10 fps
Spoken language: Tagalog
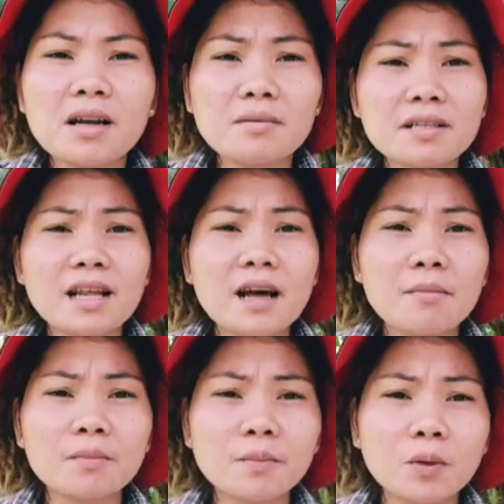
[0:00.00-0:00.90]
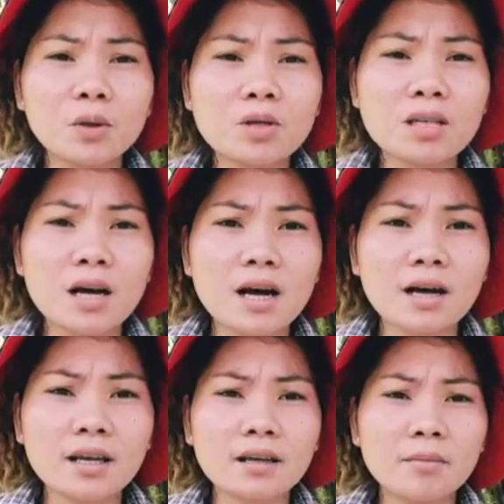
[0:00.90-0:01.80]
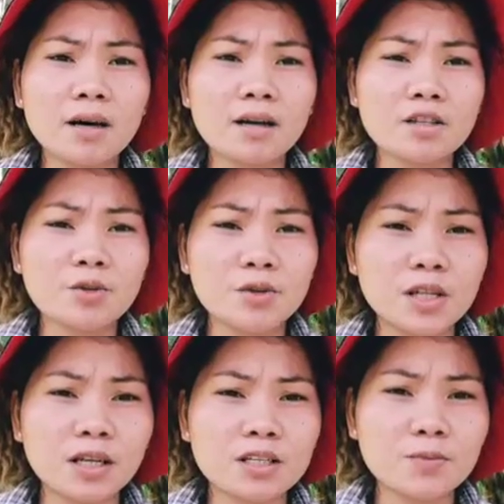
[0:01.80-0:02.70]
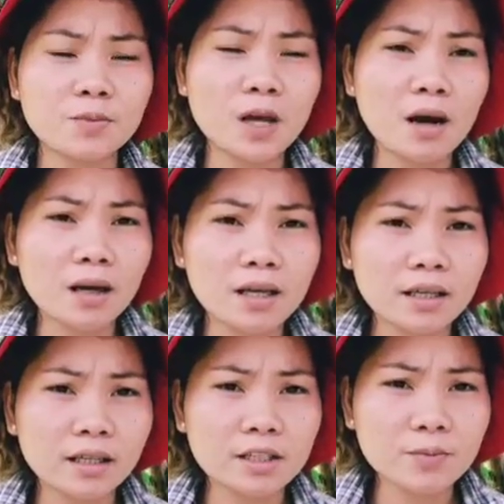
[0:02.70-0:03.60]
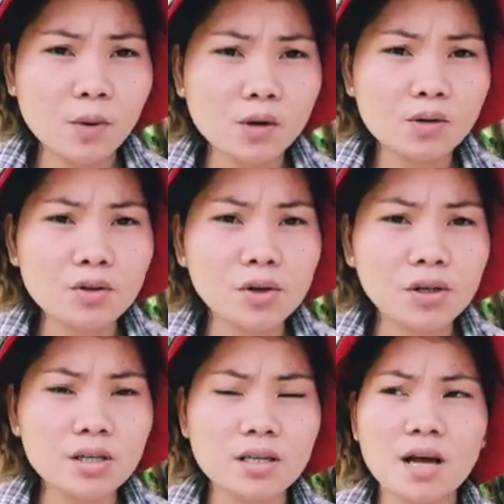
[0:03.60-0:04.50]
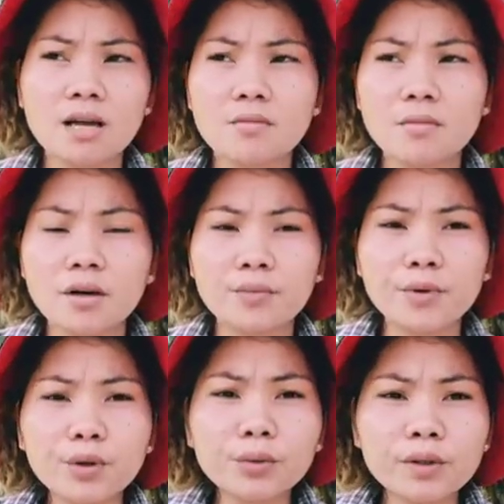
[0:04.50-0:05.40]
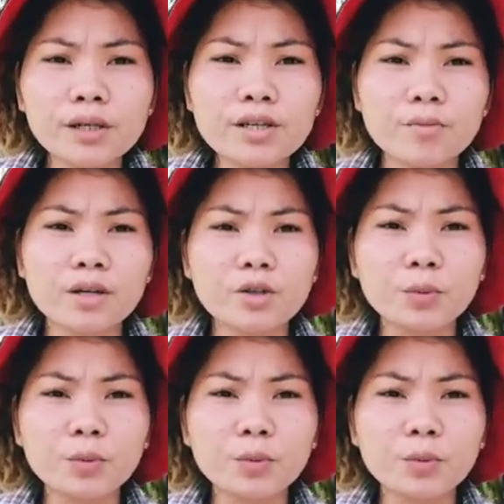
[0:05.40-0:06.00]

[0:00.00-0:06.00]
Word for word: maraming salamat po sa aking mga nag sa aking sponsors, sa aking mga viewers, mga